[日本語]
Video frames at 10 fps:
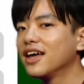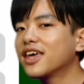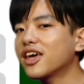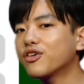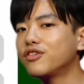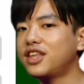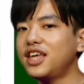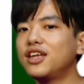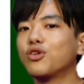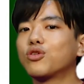結局
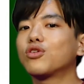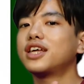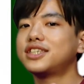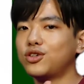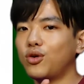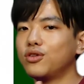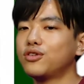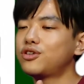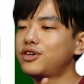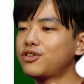t.test の
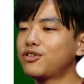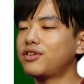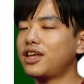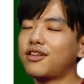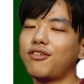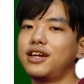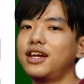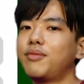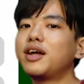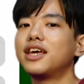それぞれのデータを入れ
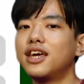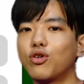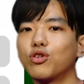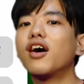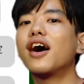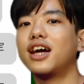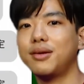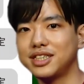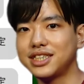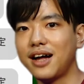ればできることが分かり
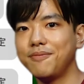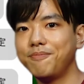ました。